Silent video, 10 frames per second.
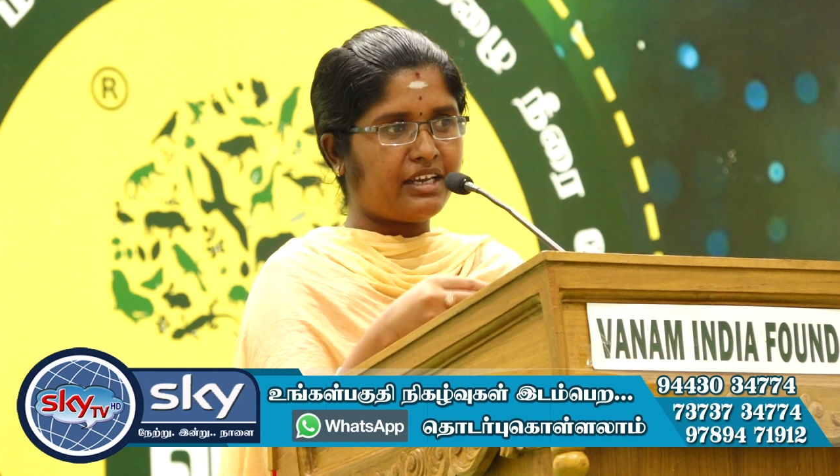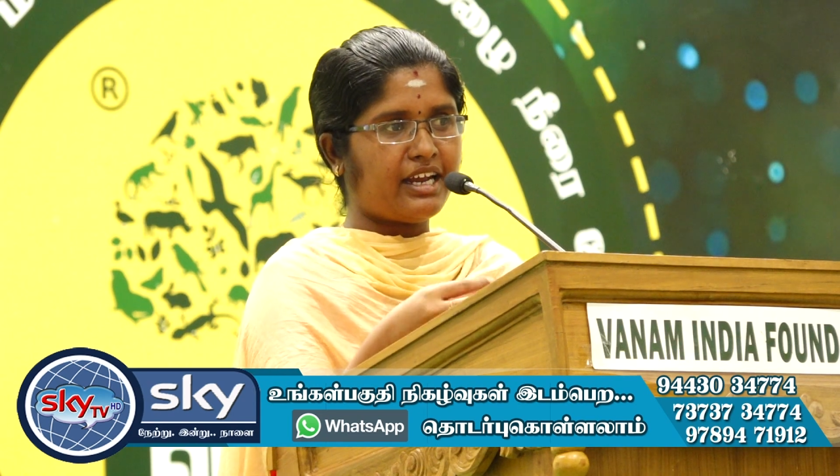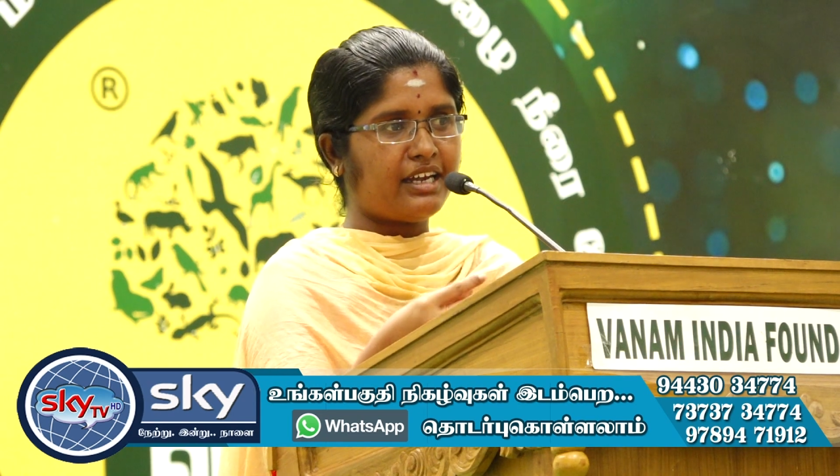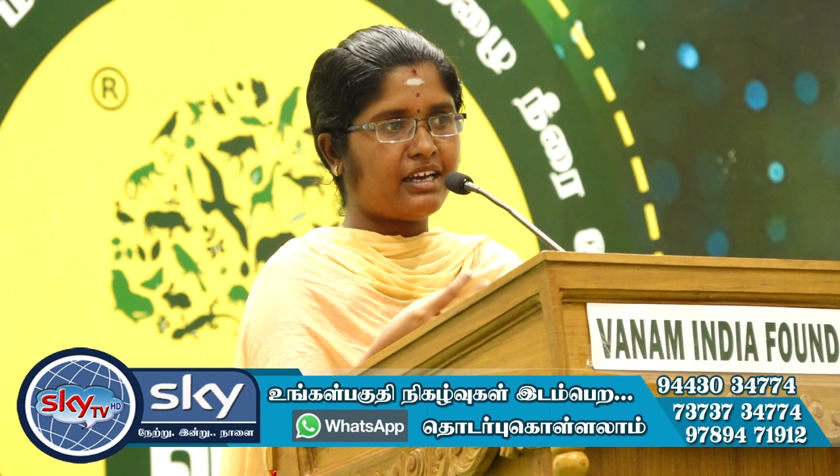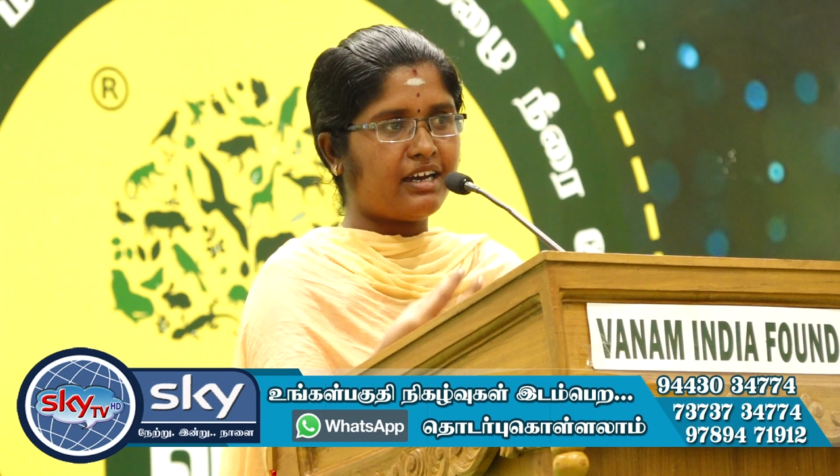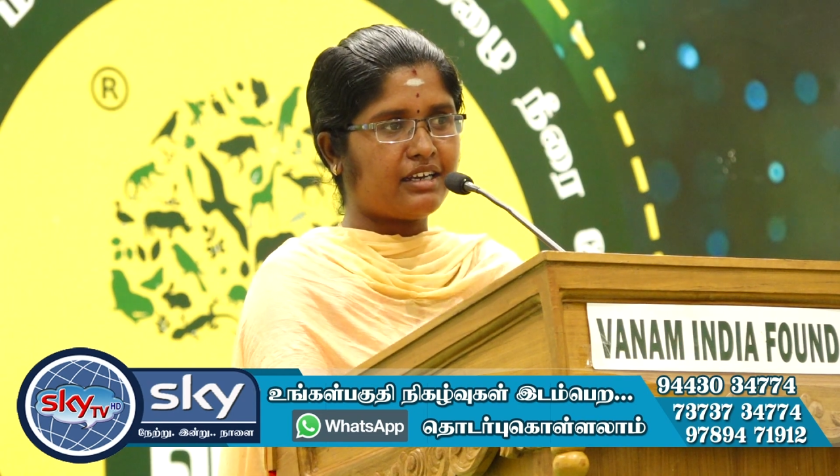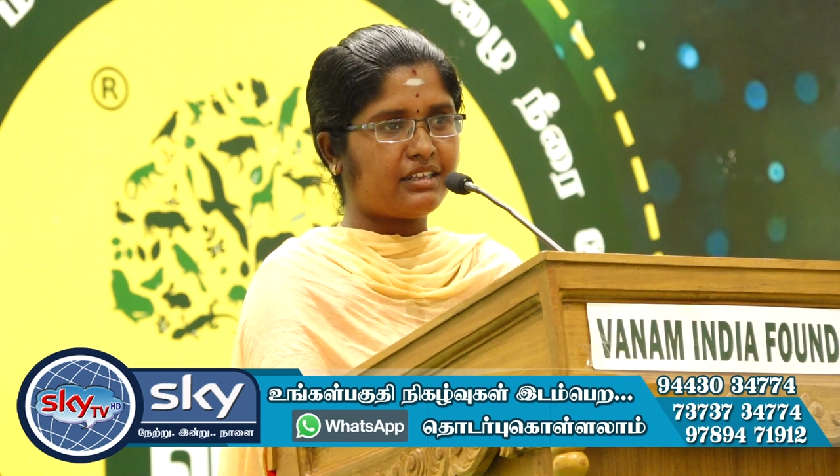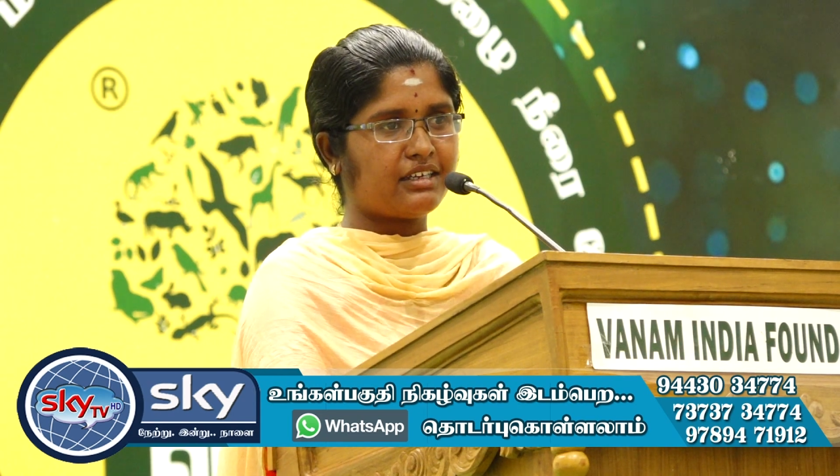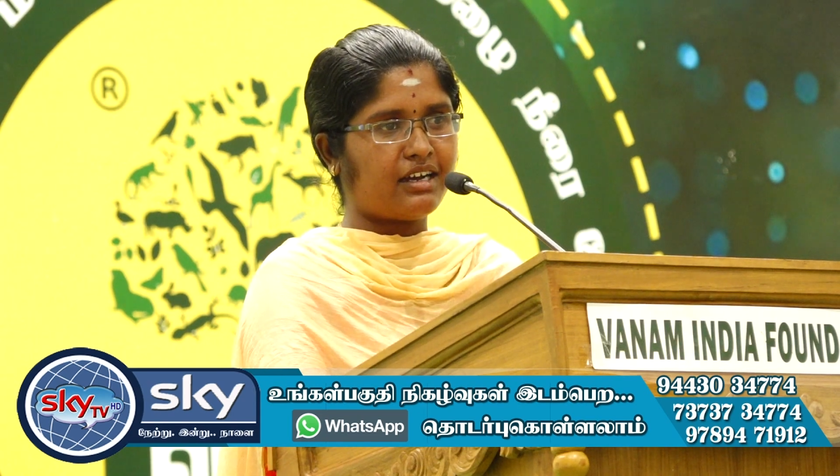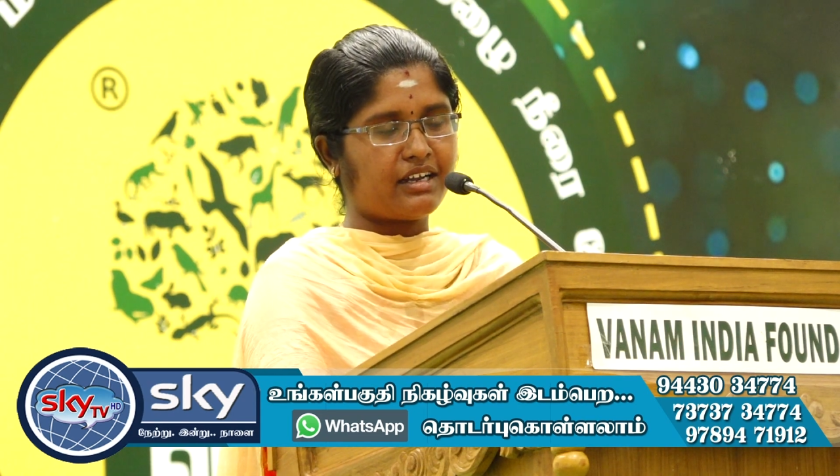க்ரியேட்
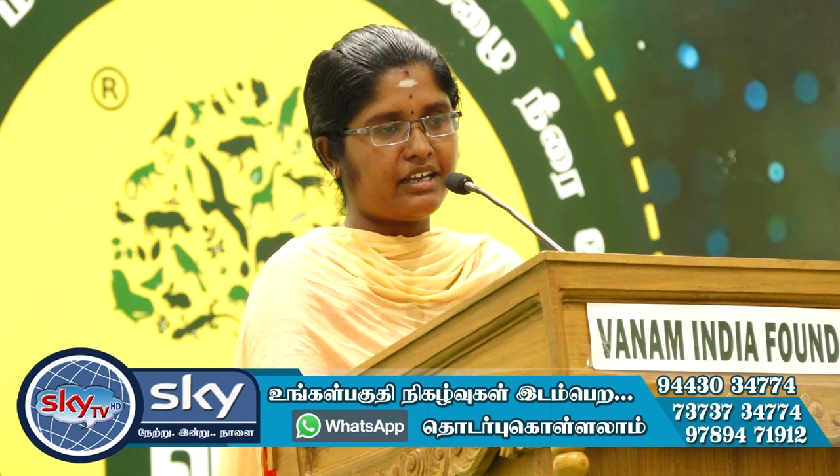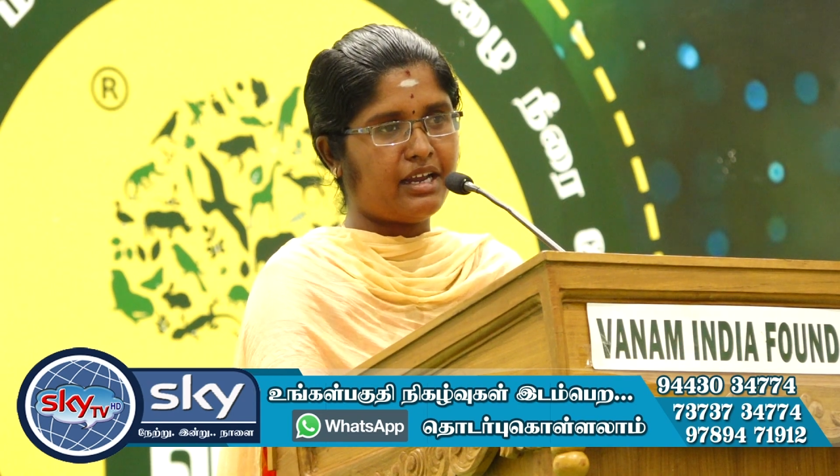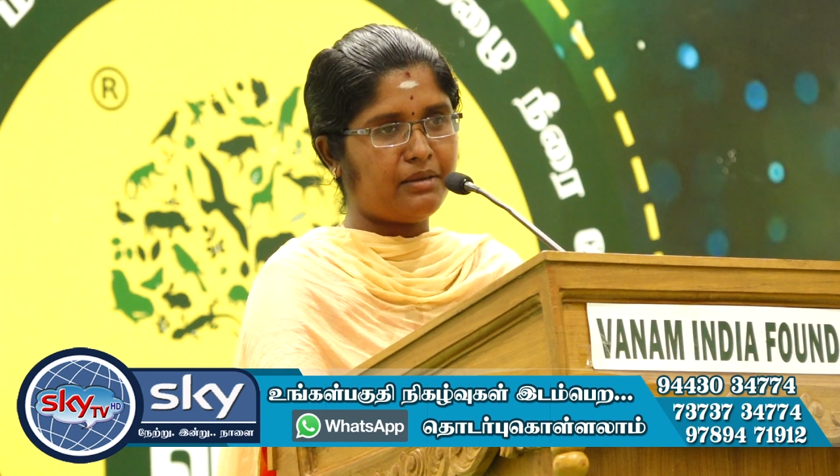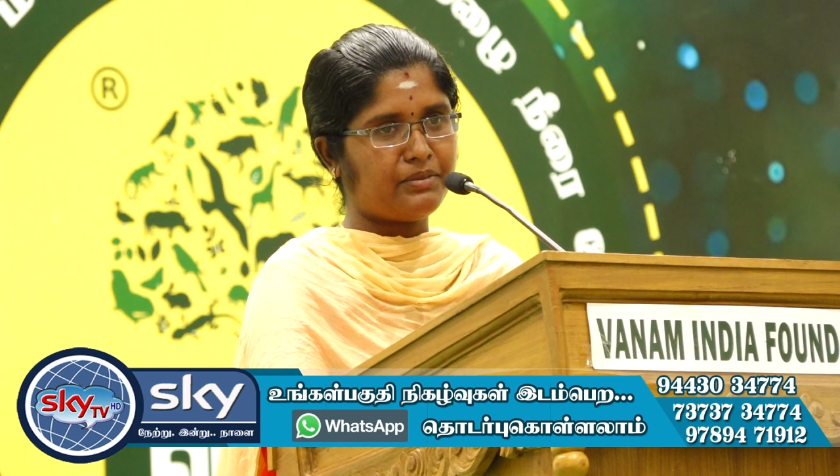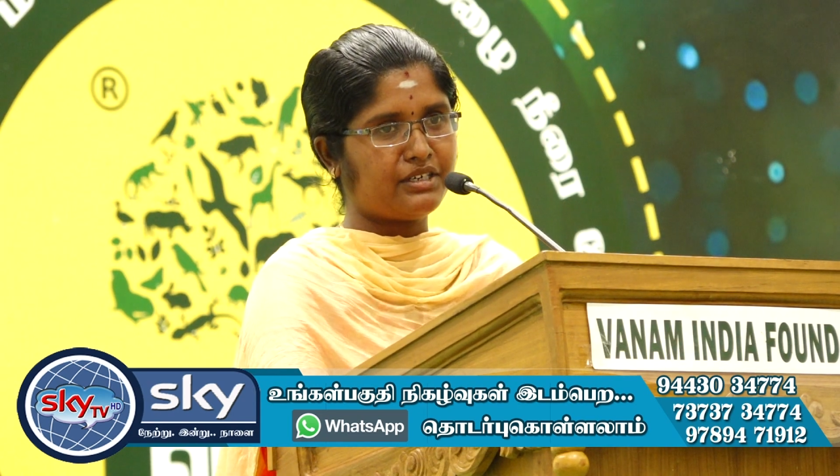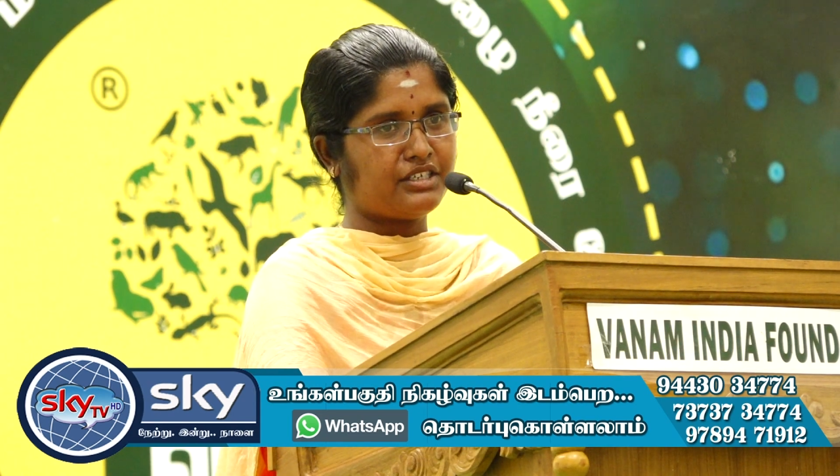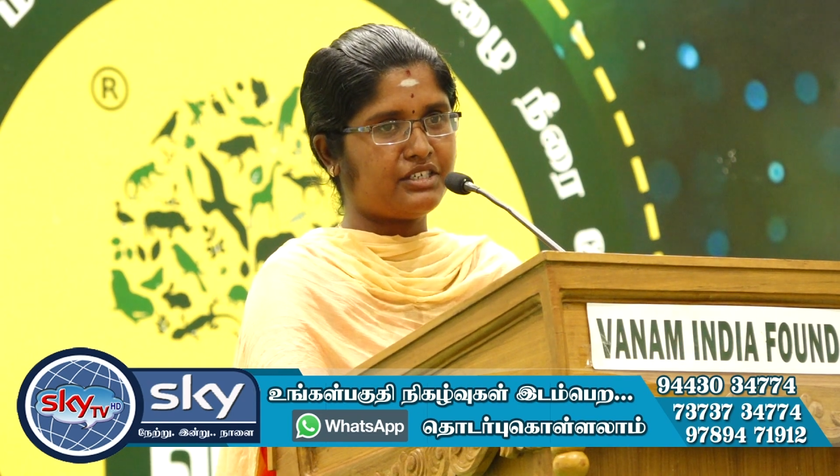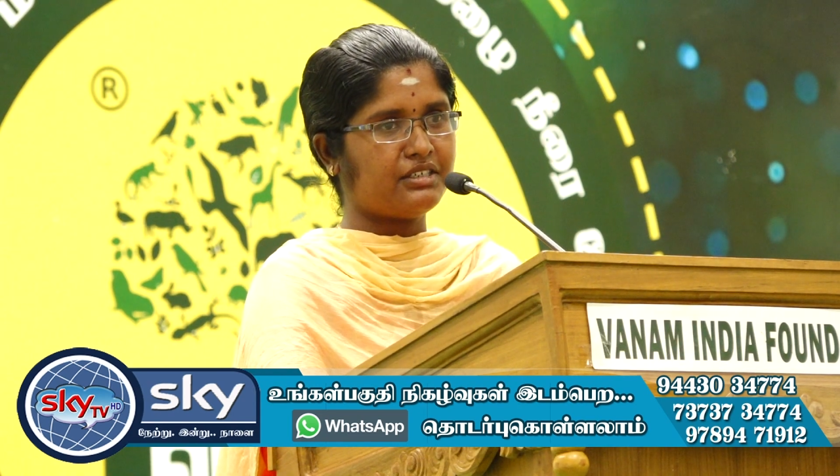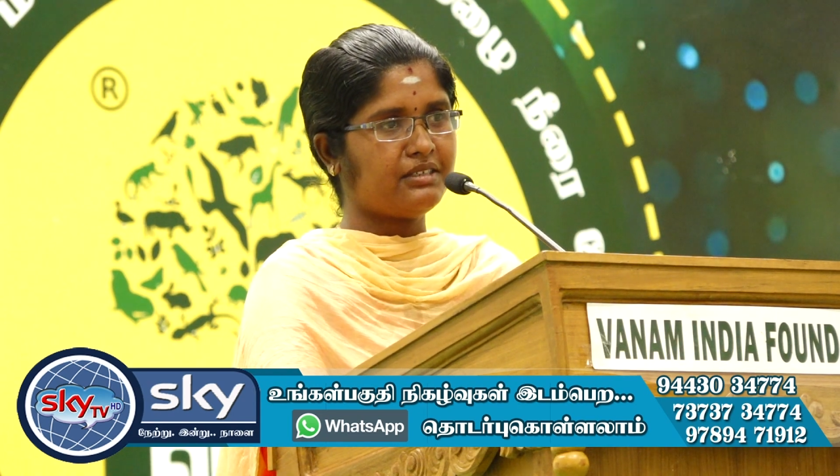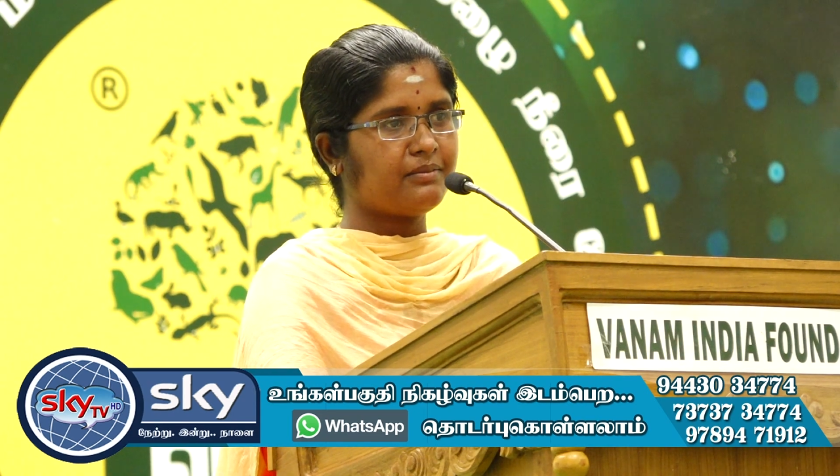ஆகிறதுக்கான ஹெல்ப் பண்ணுச்சு